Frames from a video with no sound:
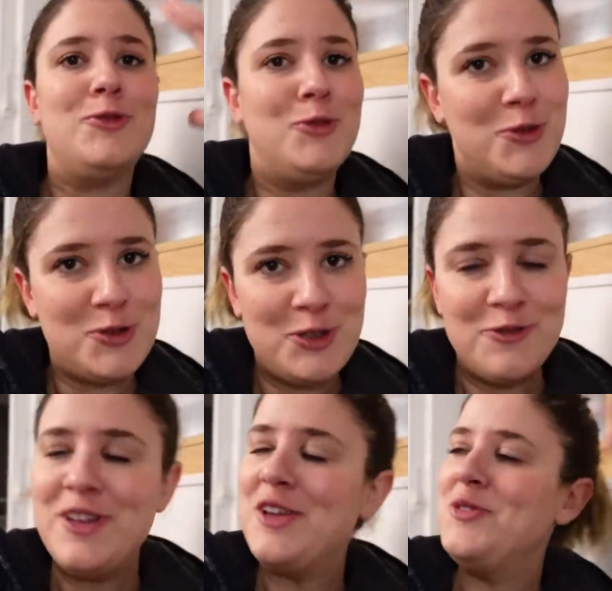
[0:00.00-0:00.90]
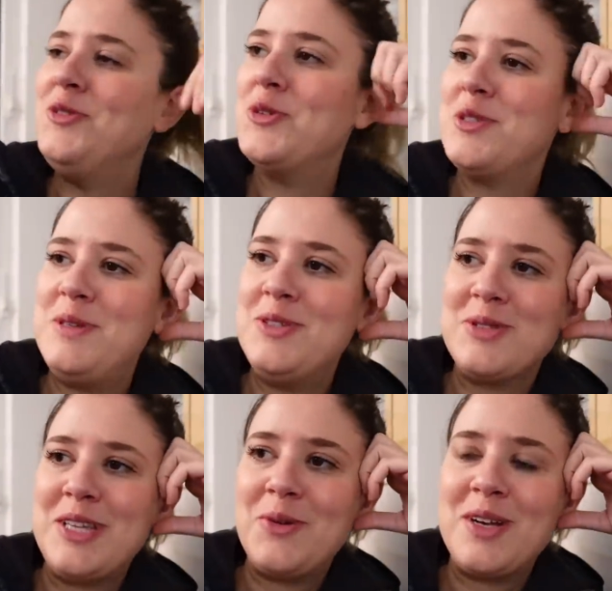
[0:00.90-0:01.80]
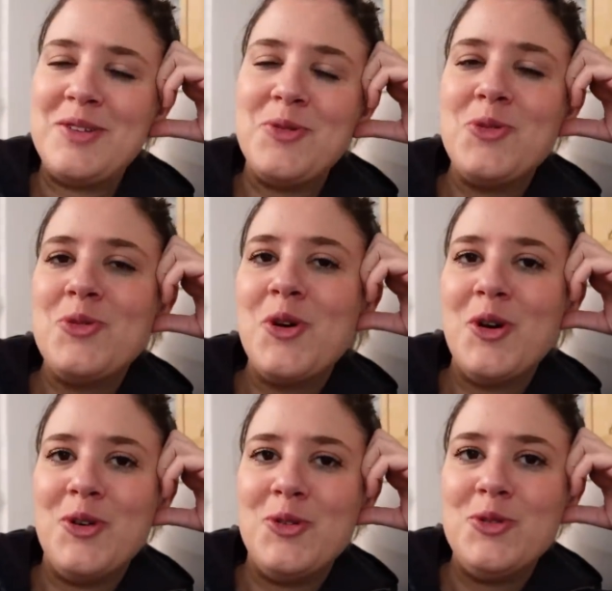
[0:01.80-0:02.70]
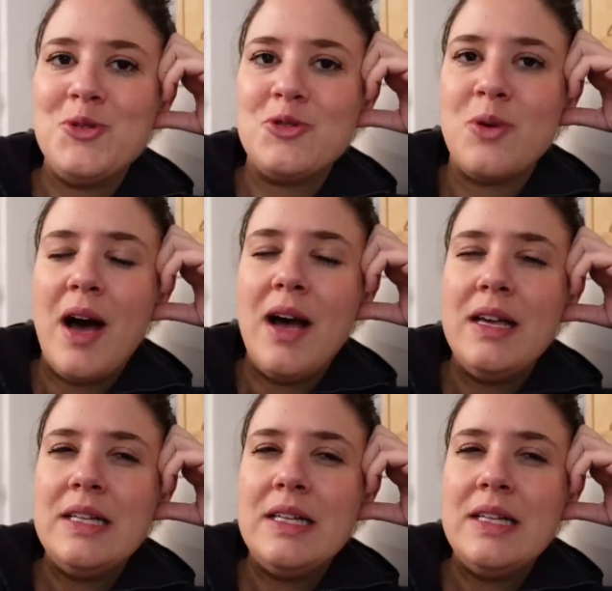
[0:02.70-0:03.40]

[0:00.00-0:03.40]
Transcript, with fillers: Donc je te fais une grosse bise, on s'est croisés au cours euh, de ce soir.